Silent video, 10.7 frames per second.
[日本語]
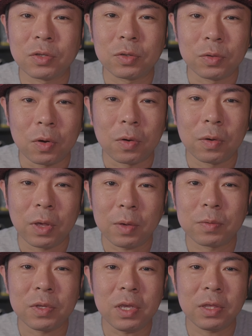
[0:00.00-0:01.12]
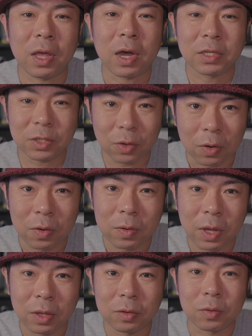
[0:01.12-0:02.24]
なじゅうの エフにてんはち の
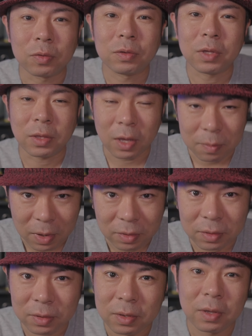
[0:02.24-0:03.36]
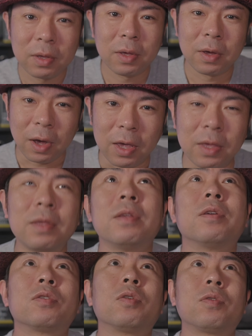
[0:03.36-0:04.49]
レンズをつけています。はい。
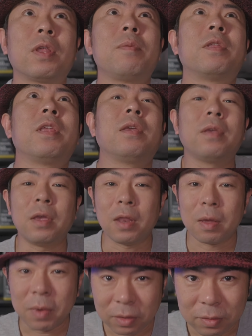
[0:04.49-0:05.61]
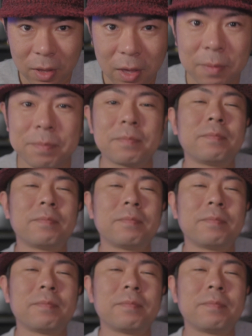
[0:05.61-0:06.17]
ちょっとね今電源入れますね。